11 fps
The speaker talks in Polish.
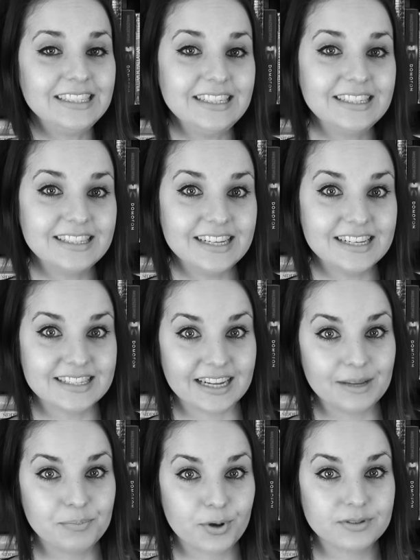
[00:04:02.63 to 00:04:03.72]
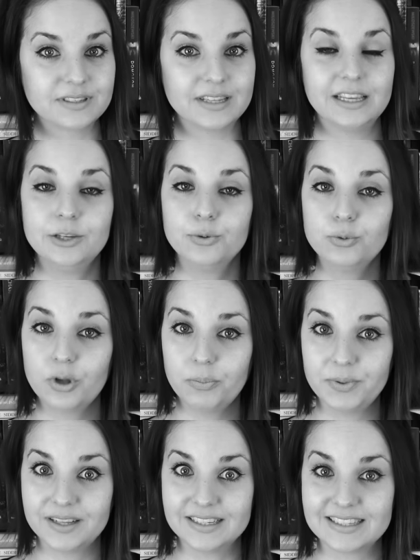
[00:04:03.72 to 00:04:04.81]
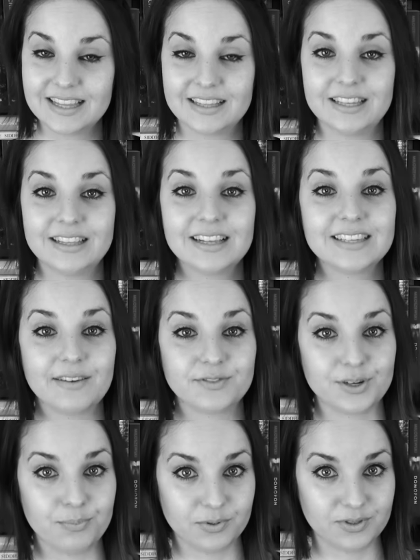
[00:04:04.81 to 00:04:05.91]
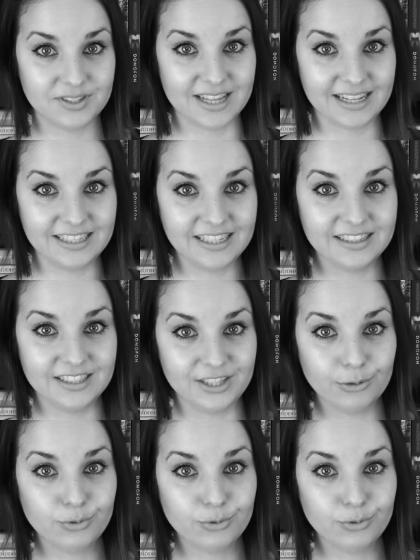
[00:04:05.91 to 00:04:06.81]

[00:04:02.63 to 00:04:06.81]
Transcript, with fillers: nic nie jest takie proste i utopia niestety na zawsze pozostanie jedynie